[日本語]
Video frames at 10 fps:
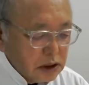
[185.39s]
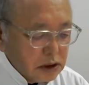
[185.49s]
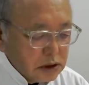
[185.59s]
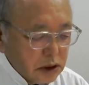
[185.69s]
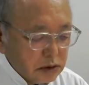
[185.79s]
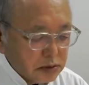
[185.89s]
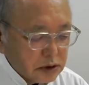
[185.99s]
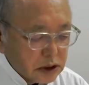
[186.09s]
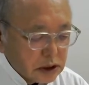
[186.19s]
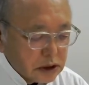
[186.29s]
政府に
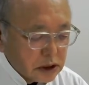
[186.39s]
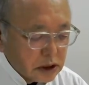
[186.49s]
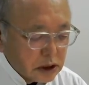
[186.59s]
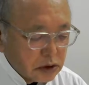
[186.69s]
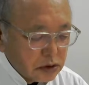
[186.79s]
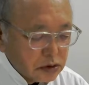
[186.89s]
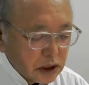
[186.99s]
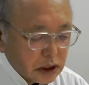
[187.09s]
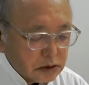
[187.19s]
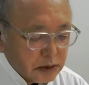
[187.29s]
財政的な余裕
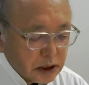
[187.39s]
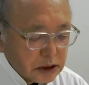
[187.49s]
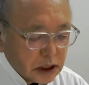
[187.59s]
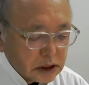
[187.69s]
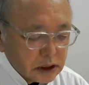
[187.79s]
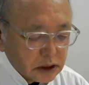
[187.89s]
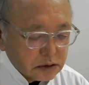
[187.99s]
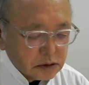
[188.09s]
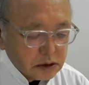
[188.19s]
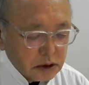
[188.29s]
がある場合に限られる